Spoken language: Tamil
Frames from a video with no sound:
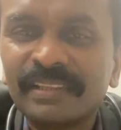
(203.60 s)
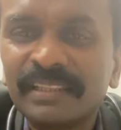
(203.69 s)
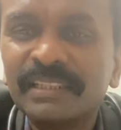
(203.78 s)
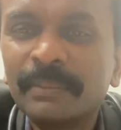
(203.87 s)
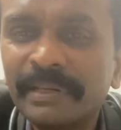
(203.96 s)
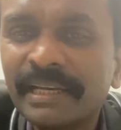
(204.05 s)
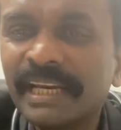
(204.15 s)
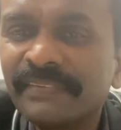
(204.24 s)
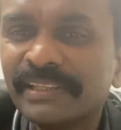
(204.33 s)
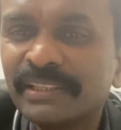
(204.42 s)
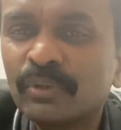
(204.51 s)
இந்த மாதிரி அடி
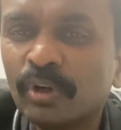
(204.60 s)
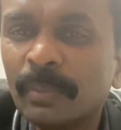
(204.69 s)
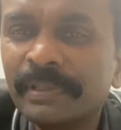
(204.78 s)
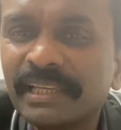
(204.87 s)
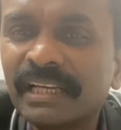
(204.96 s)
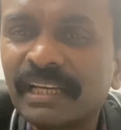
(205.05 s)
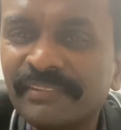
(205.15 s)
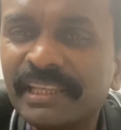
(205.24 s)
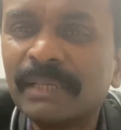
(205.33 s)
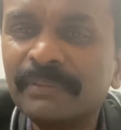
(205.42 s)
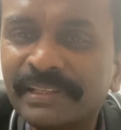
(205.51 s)
வெயிட்டு குழுப்பை நீங்கள்
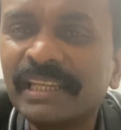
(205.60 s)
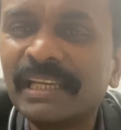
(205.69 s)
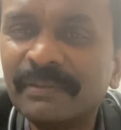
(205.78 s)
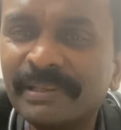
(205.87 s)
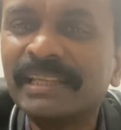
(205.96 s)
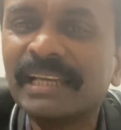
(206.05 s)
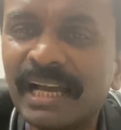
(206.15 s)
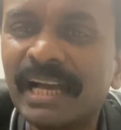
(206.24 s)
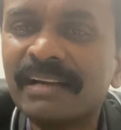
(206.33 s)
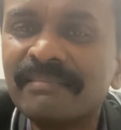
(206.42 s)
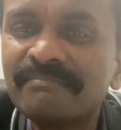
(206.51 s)
கவனிக்காமல் விட்டீங்க அப்படின்னா
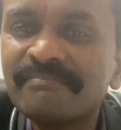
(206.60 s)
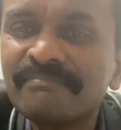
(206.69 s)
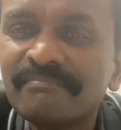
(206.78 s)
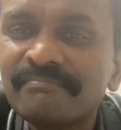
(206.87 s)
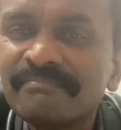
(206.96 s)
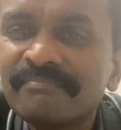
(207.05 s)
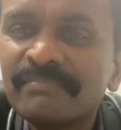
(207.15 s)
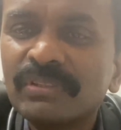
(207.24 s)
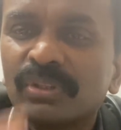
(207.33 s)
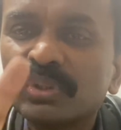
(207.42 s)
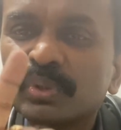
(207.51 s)

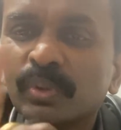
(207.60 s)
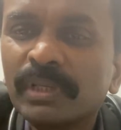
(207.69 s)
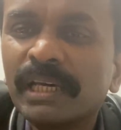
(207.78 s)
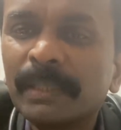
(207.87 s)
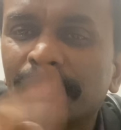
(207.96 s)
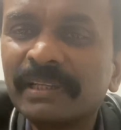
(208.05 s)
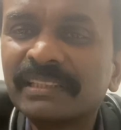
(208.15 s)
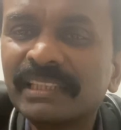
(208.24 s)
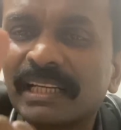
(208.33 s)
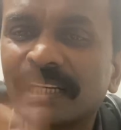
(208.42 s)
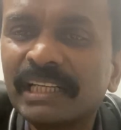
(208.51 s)
சுகர்
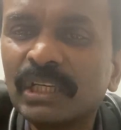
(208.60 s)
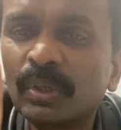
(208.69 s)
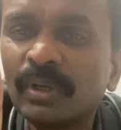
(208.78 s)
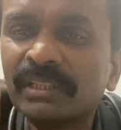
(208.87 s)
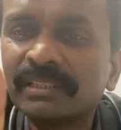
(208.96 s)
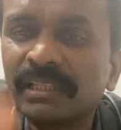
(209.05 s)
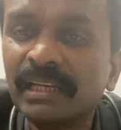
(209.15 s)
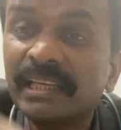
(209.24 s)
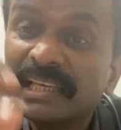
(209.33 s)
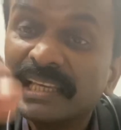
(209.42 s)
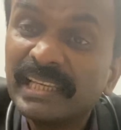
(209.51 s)
ப்ரெஷர் கெட்ட கொலஸ்ட்ரால்
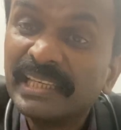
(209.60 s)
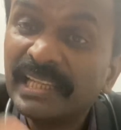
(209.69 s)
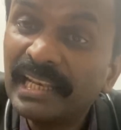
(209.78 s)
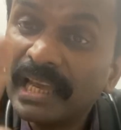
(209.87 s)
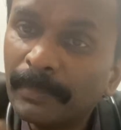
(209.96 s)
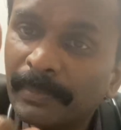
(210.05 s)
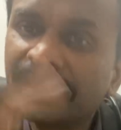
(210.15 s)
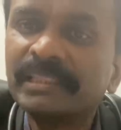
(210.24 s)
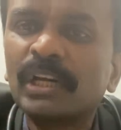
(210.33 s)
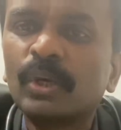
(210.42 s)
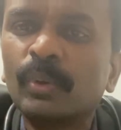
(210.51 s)
இல்லாமல்
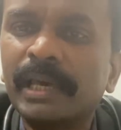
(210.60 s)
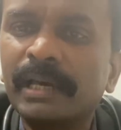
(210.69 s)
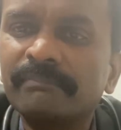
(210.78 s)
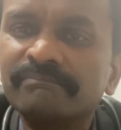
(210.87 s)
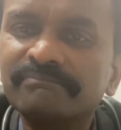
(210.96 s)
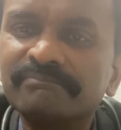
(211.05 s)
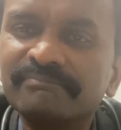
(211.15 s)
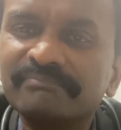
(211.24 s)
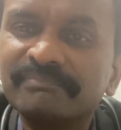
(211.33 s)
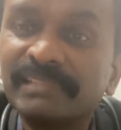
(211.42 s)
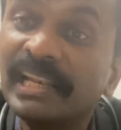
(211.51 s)
இருந்தால் கூட
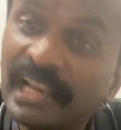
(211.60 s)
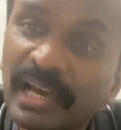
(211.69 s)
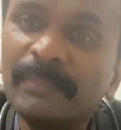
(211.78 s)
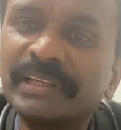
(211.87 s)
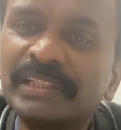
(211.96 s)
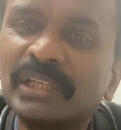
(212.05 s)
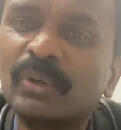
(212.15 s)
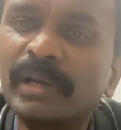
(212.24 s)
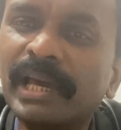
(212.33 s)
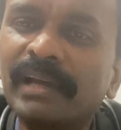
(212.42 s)
இல்லாமல் இருந்தால் கூட